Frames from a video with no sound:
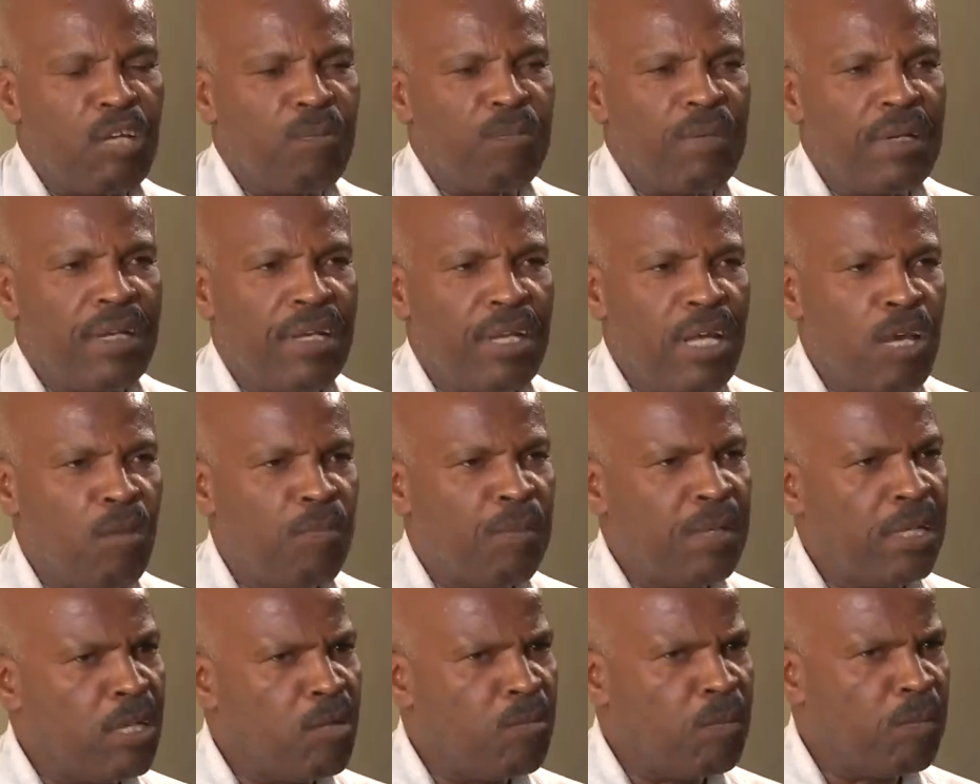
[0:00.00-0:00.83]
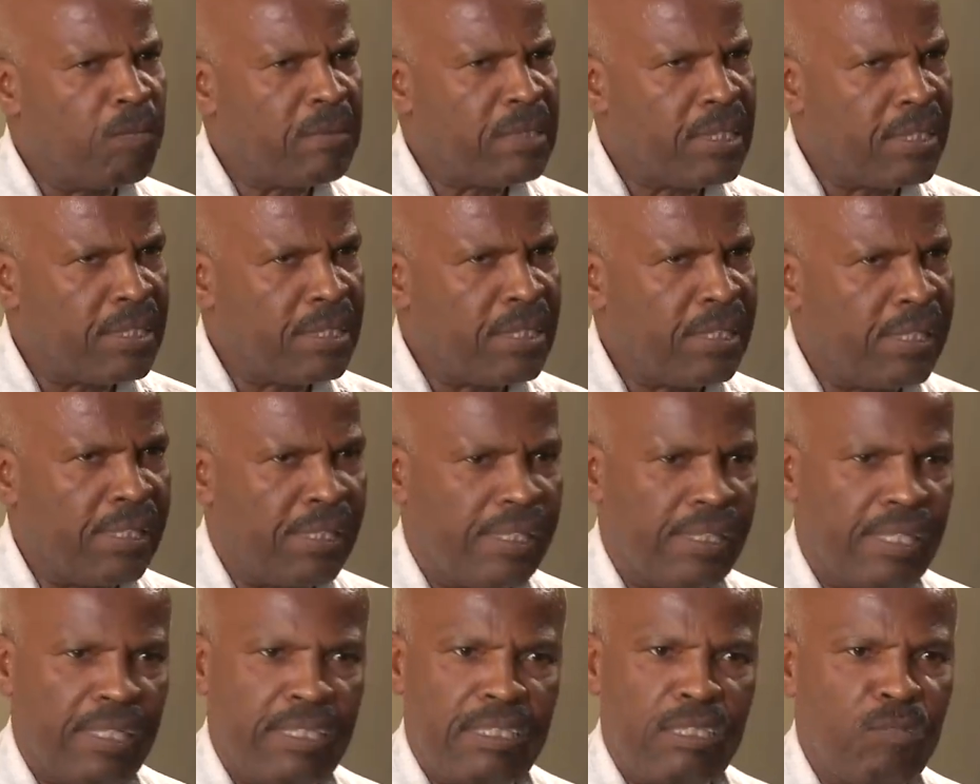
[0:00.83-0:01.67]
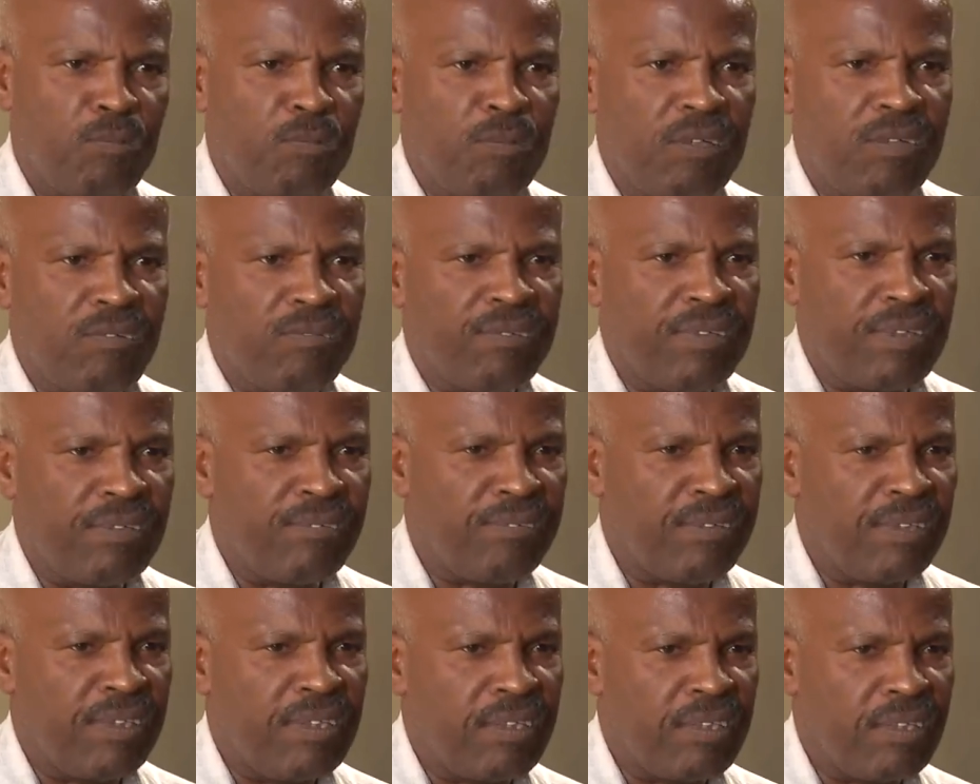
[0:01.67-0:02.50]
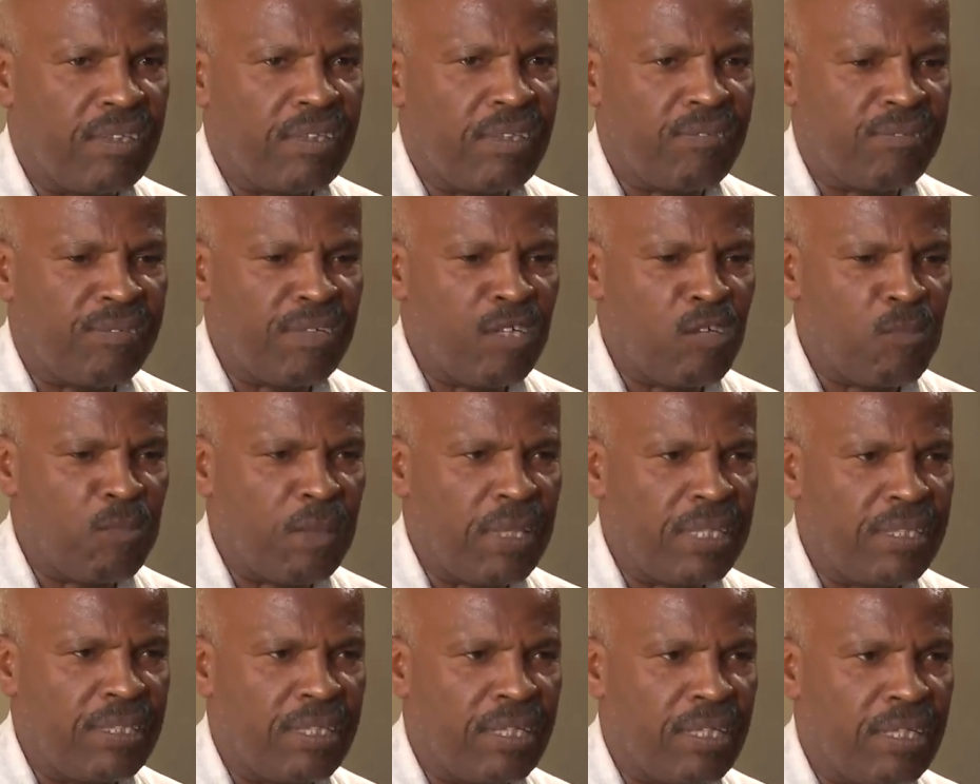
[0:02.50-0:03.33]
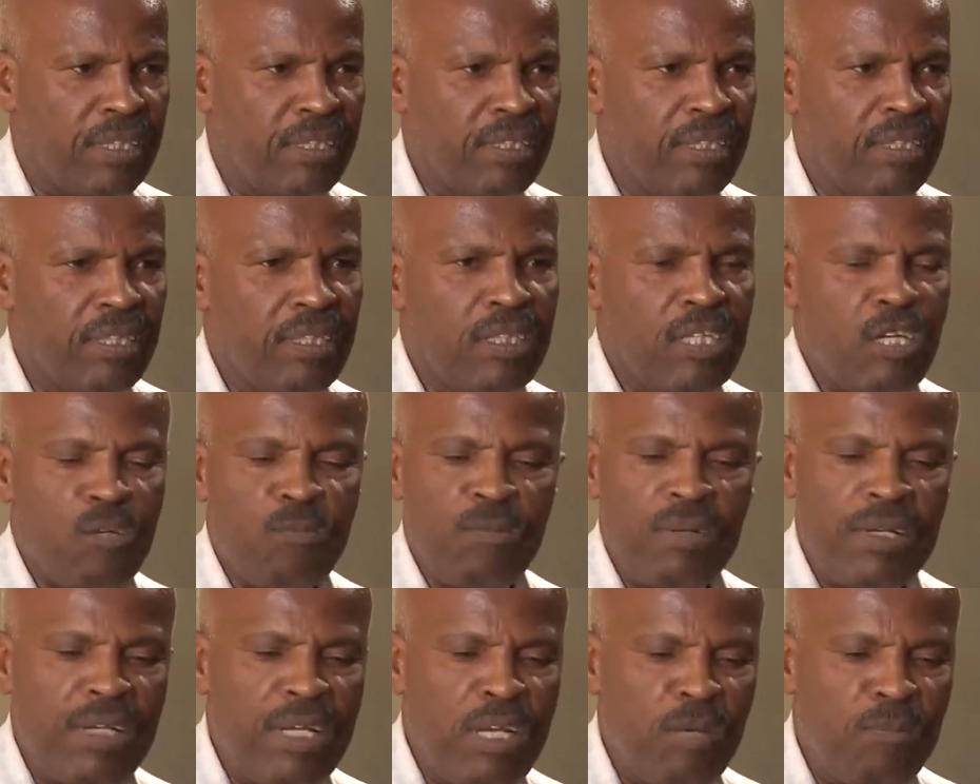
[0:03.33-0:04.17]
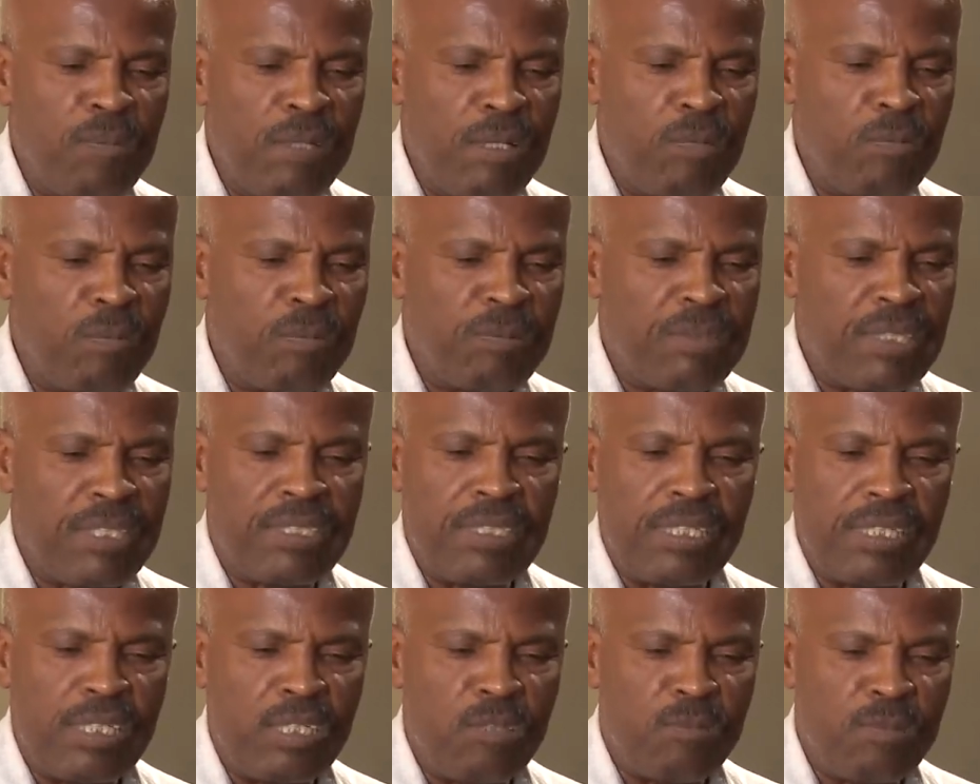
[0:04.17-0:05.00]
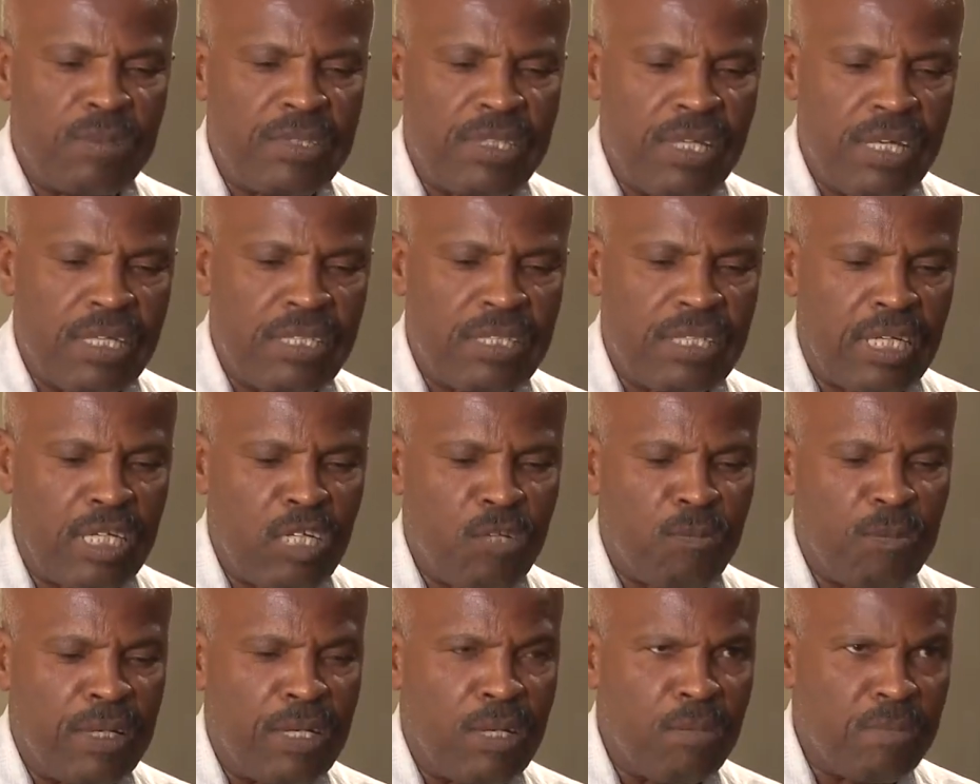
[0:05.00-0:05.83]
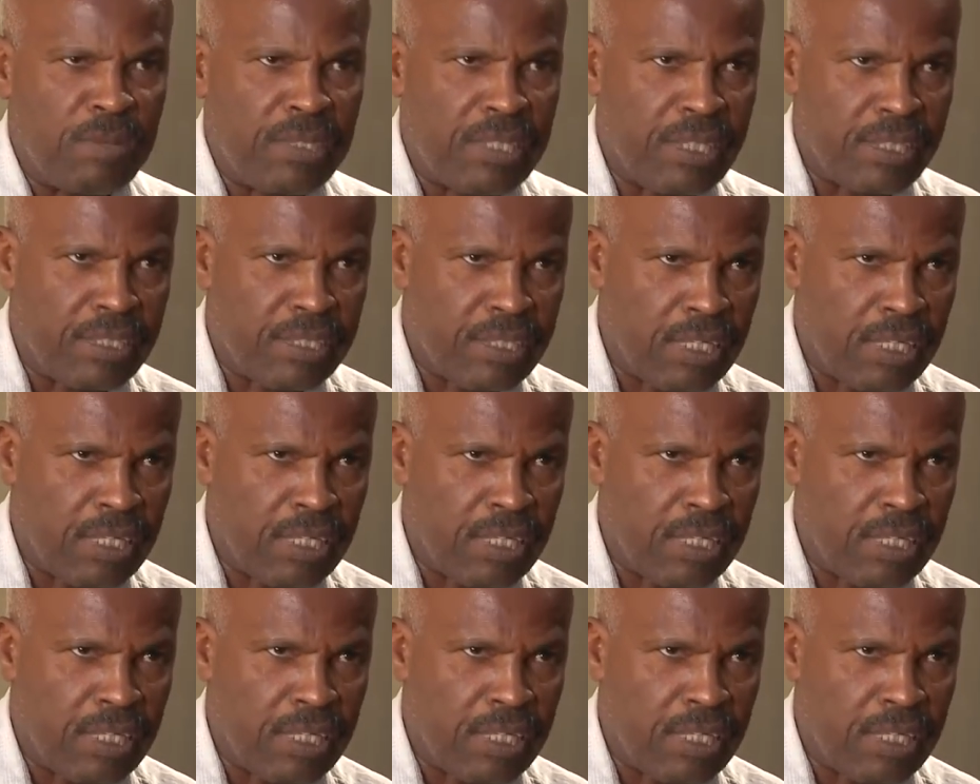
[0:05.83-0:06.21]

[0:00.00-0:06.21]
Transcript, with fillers: كان من اللاعبين الممتازين يعني في في في المغير كان من اللاعبين الممتازين يمتاز يعني باللمسه